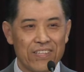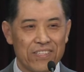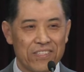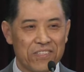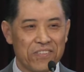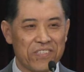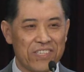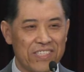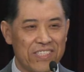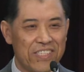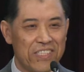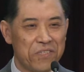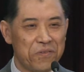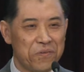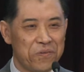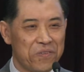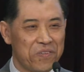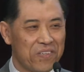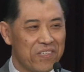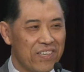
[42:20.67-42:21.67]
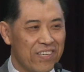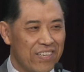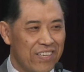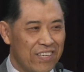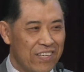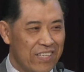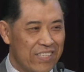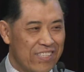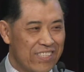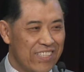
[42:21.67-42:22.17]
就是基于
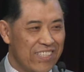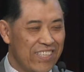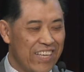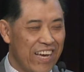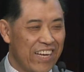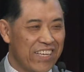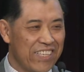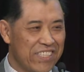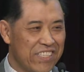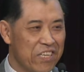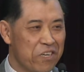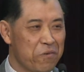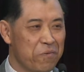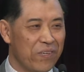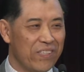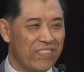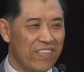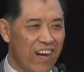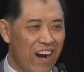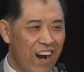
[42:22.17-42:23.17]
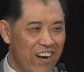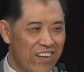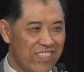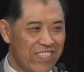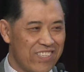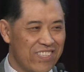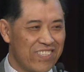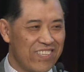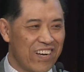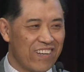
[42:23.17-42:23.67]
今天的经文二
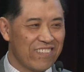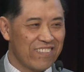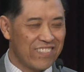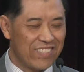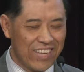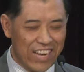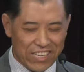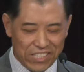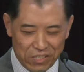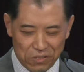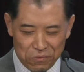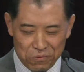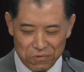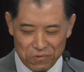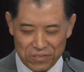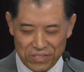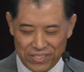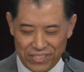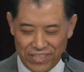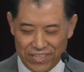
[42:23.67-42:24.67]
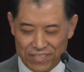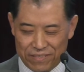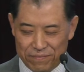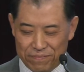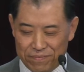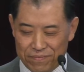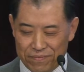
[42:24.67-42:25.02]
十章三十五节。